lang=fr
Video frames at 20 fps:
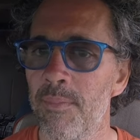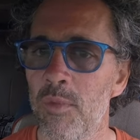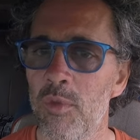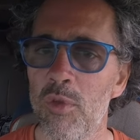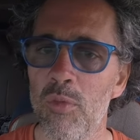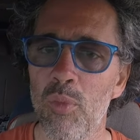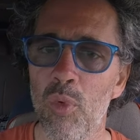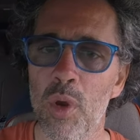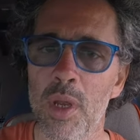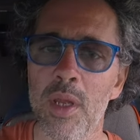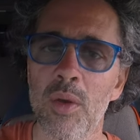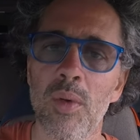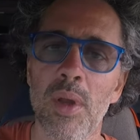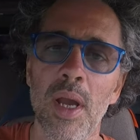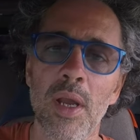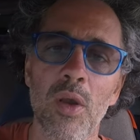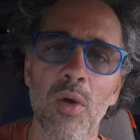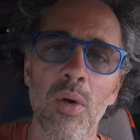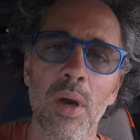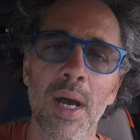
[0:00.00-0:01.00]
du boyau
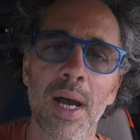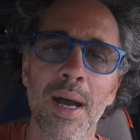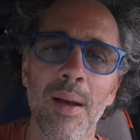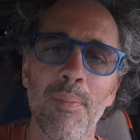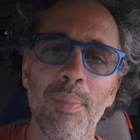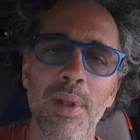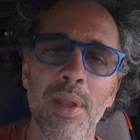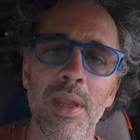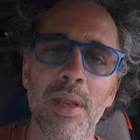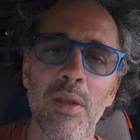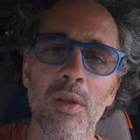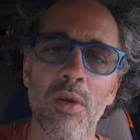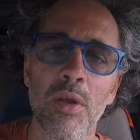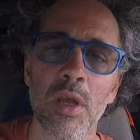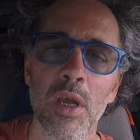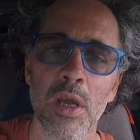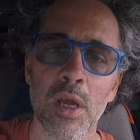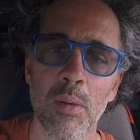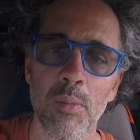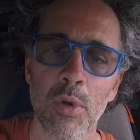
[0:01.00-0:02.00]
quand on remplit. Là, il
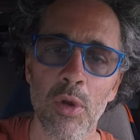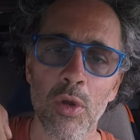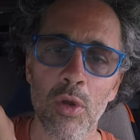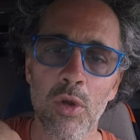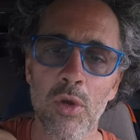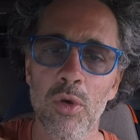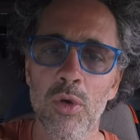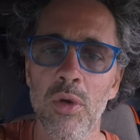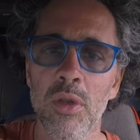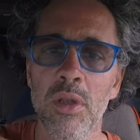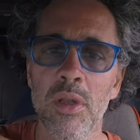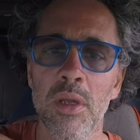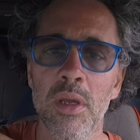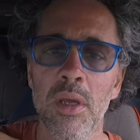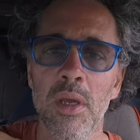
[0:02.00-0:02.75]
y a comme un coude.